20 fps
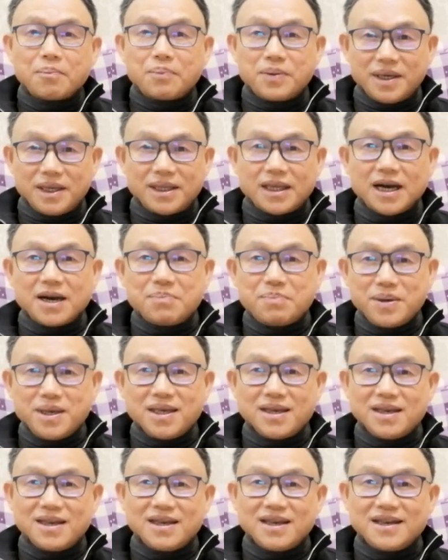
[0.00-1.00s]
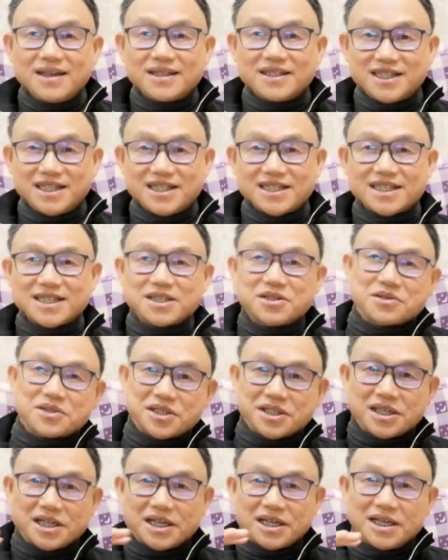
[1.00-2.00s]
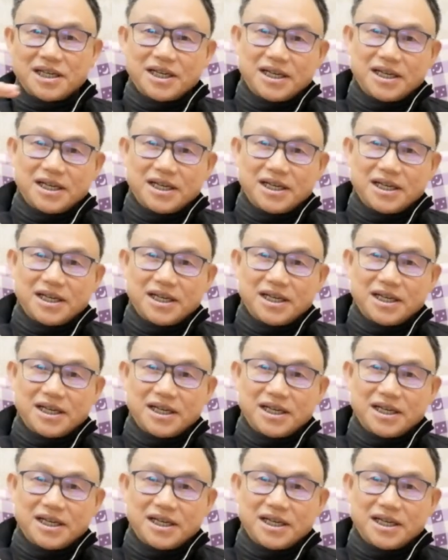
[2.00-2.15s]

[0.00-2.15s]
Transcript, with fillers: 比特币其实就是。